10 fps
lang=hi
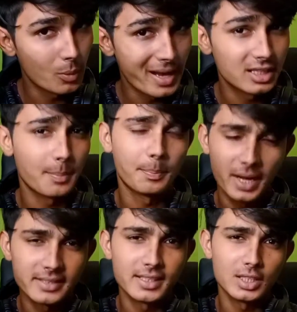बाइक की
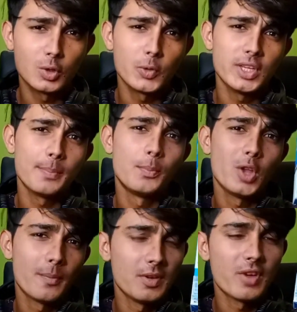प्राइसिंग की तो ये बोया
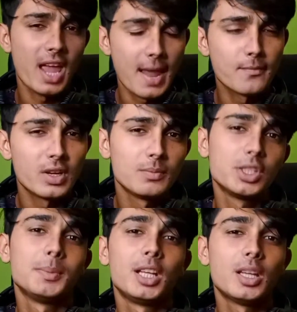वीवा एम वन मुझे
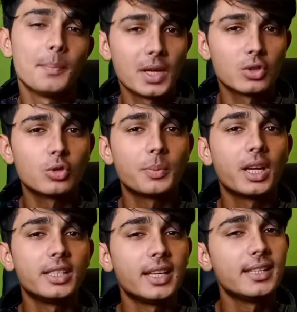मिला था बारह सौ रुपये
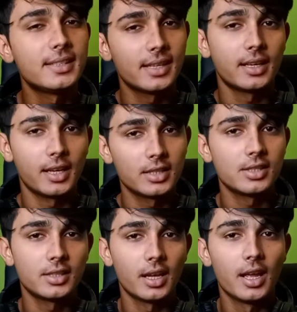का यहीं से कराची से